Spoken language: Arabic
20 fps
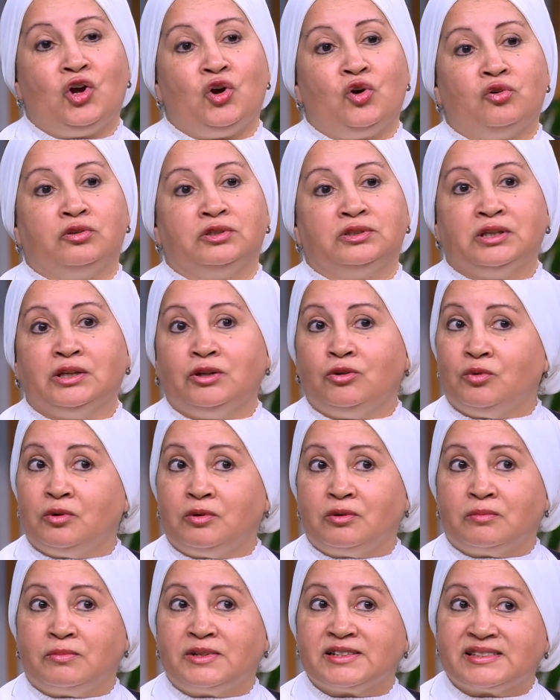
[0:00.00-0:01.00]
قلت
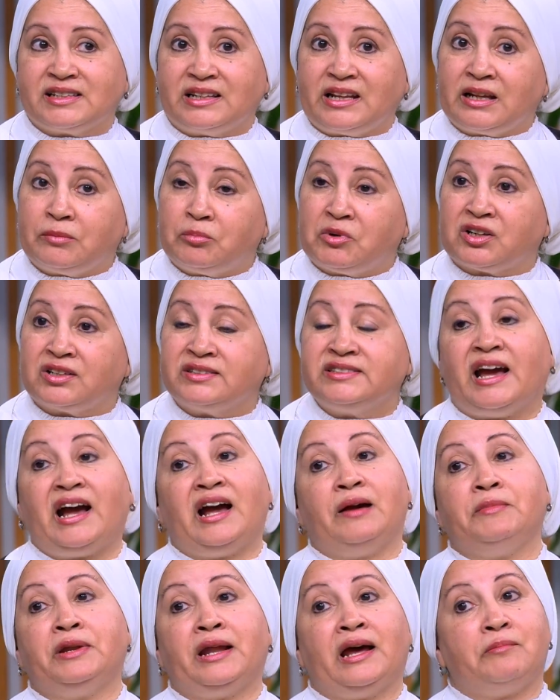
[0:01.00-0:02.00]
له بس انا المره دي
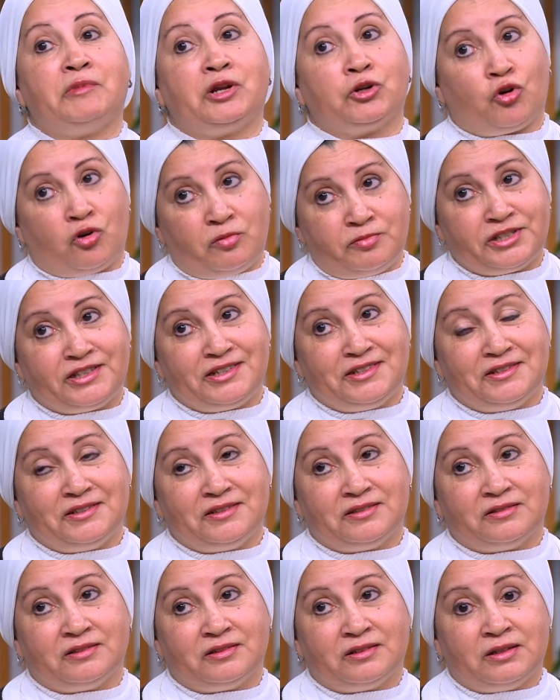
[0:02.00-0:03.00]
هعمل عمل كوميدي
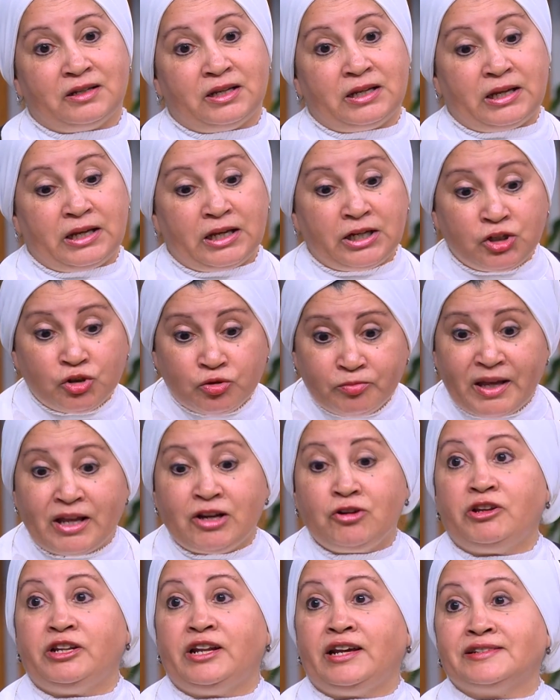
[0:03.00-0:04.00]
اليوم
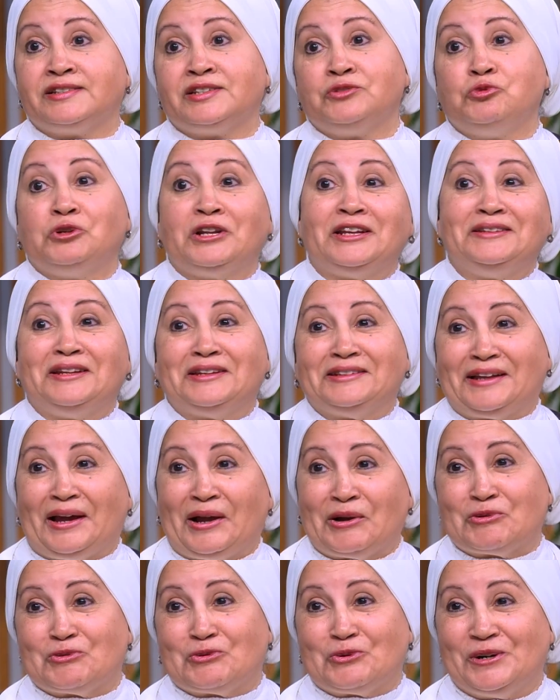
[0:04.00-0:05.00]
ماله احنا عايزين ولادنا
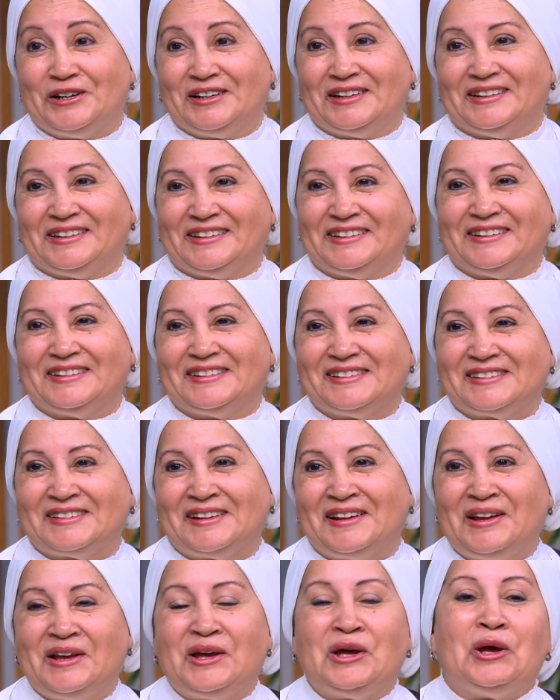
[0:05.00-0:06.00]
يضحكوا اه
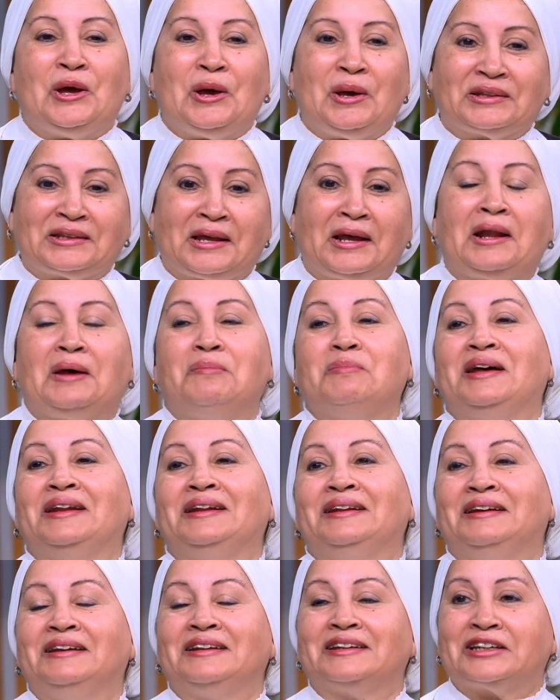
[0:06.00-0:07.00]
يعني طالما
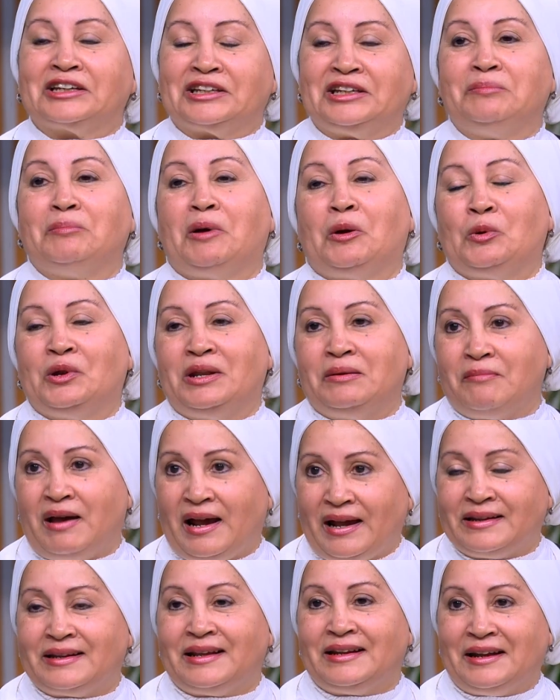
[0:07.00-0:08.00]
القيمه
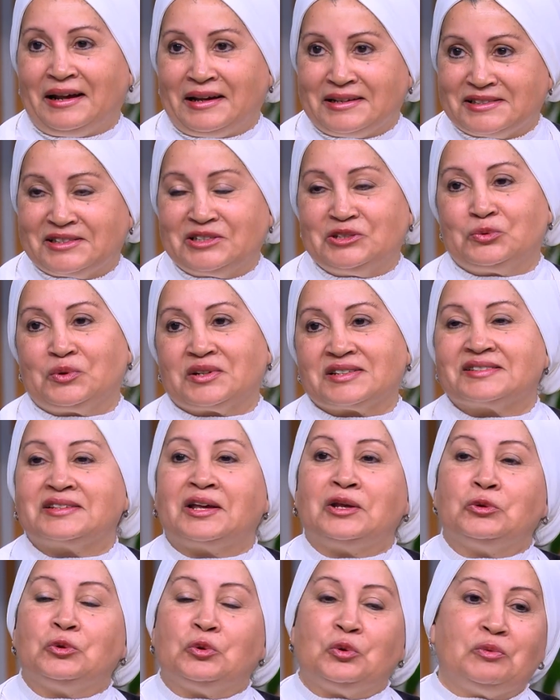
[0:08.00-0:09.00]
والمعنى اللي عايزين
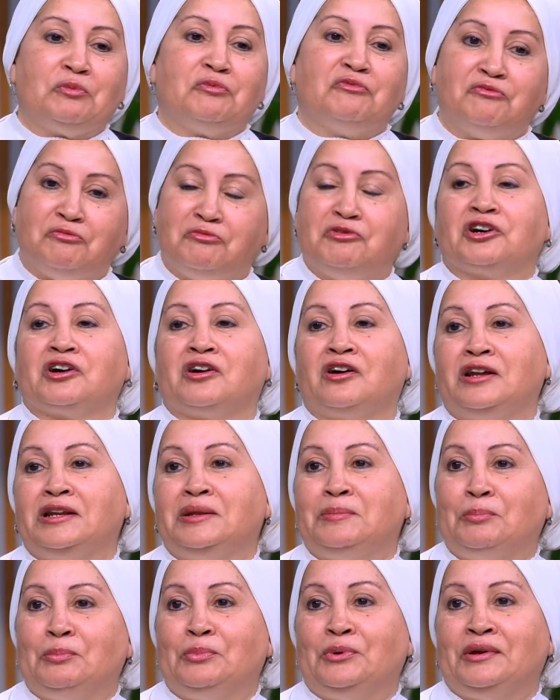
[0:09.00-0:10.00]
نوصله في
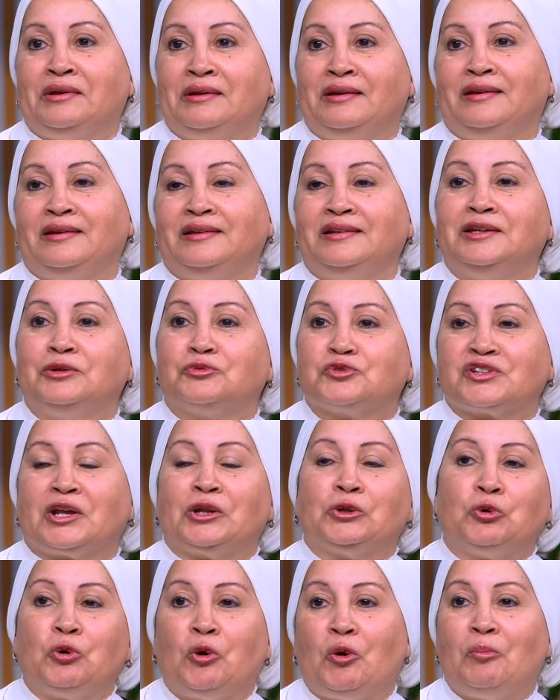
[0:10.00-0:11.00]
قالب
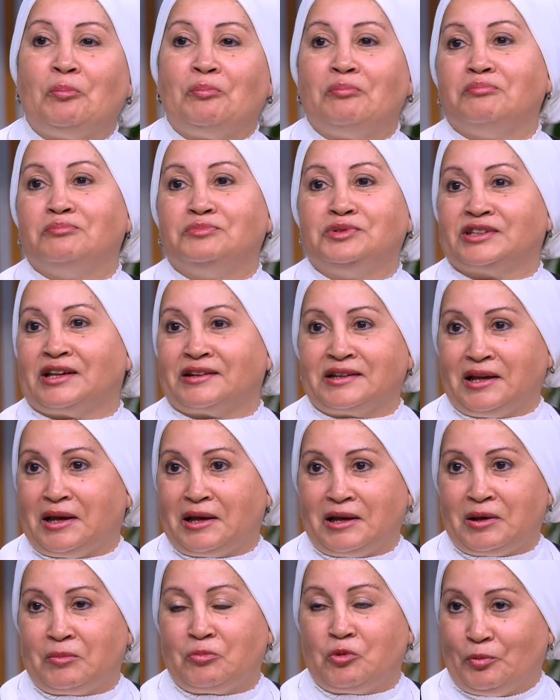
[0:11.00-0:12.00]
يوصل لهم
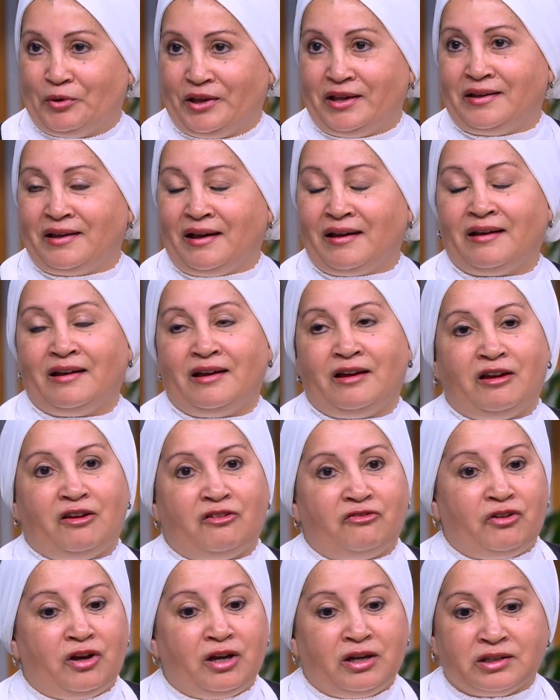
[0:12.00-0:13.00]
بطريقه مبهجه
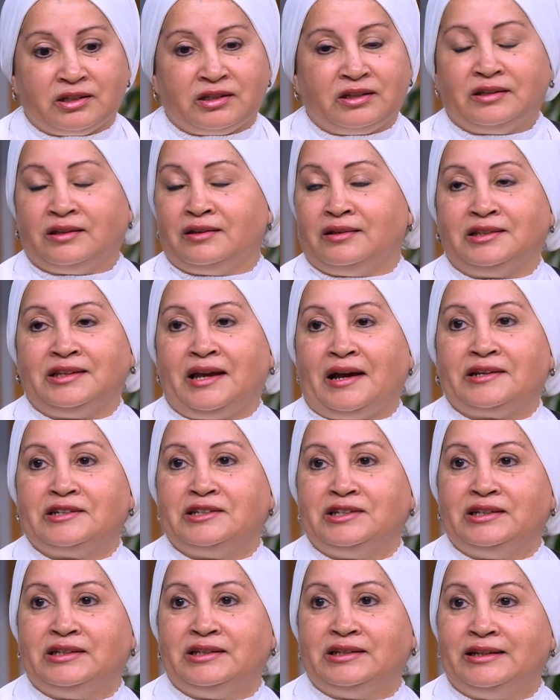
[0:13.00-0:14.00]

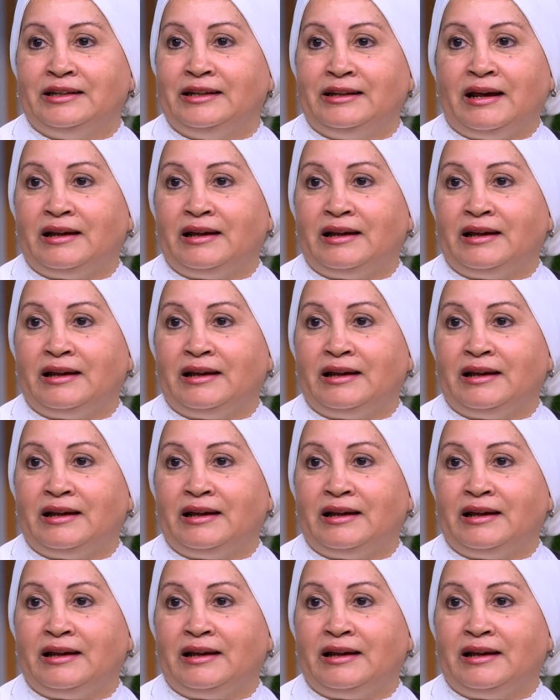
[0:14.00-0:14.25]
فيعني ليه لا